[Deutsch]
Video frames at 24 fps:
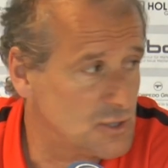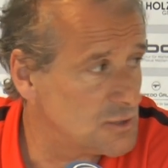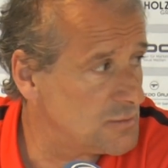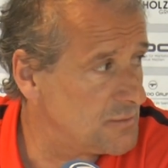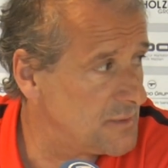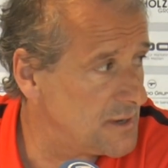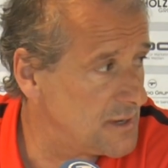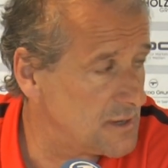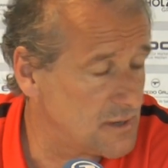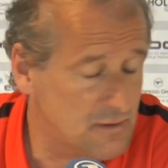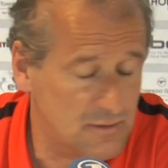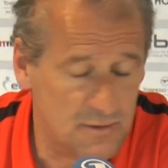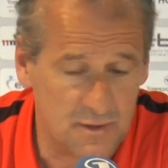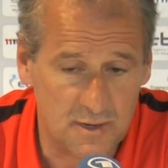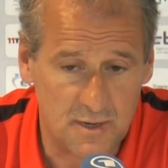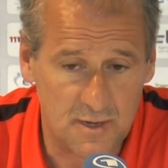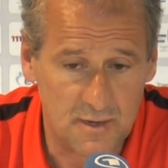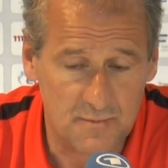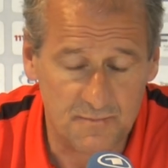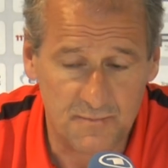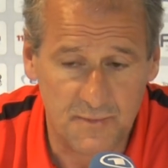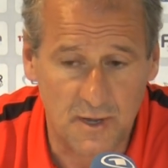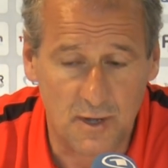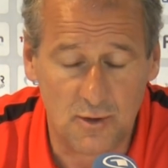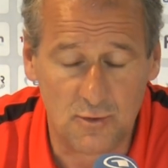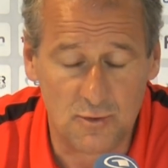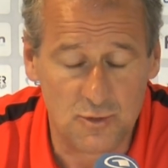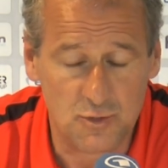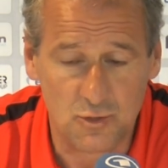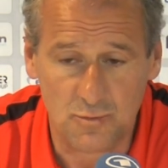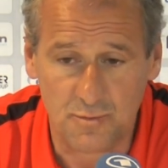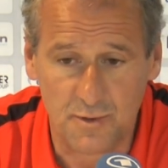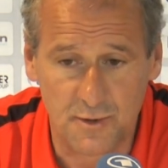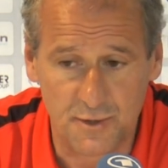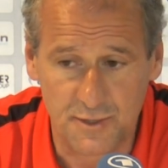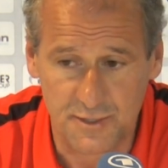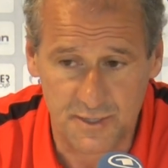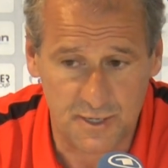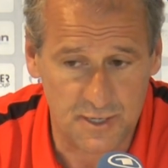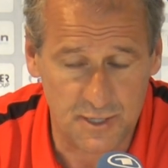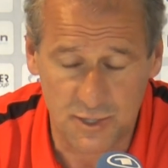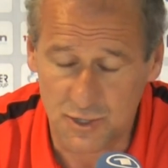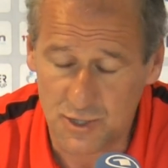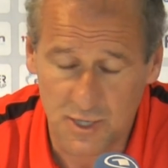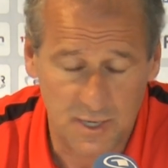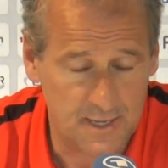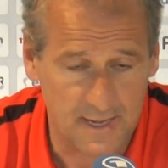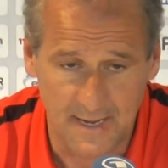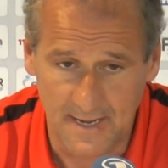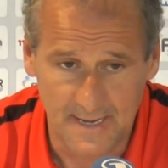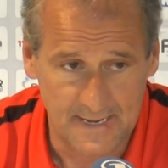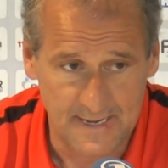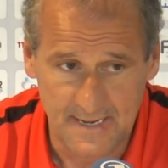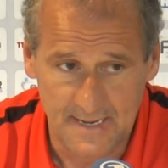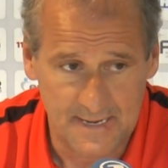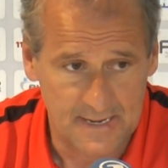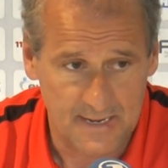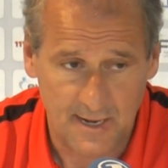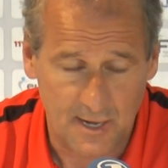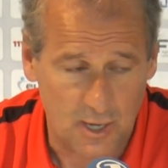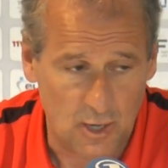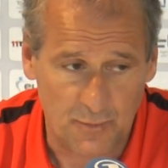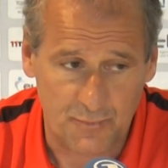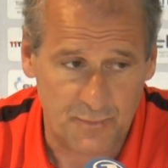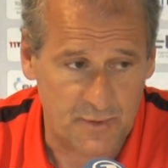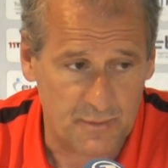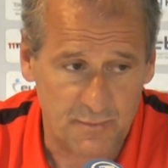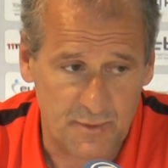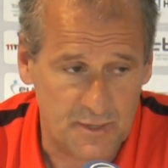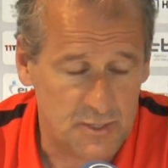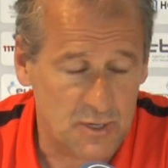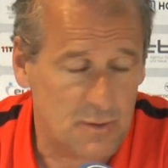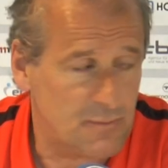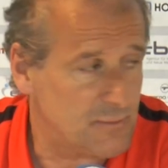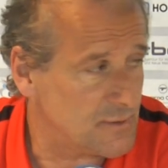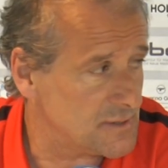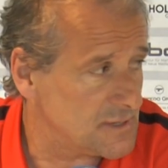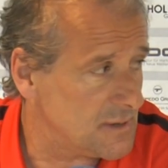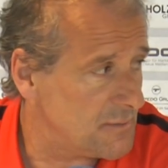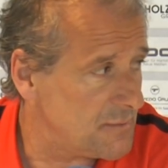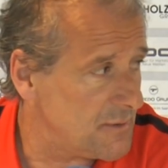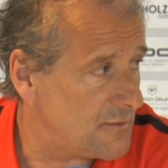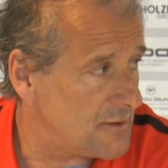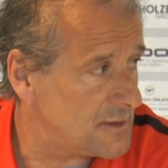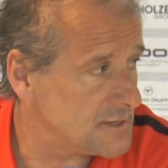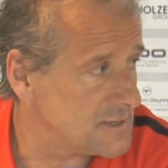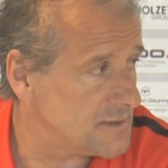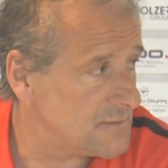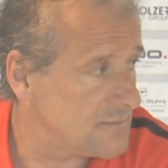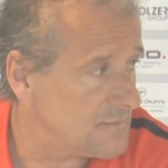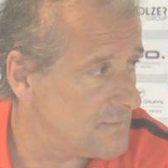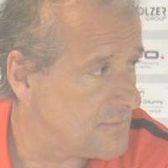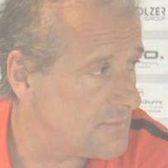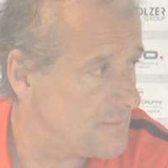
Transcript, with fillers: Schmidt oder Dausch oder Nostra steht, ich glaube, damit sollte man sich nicht befassen.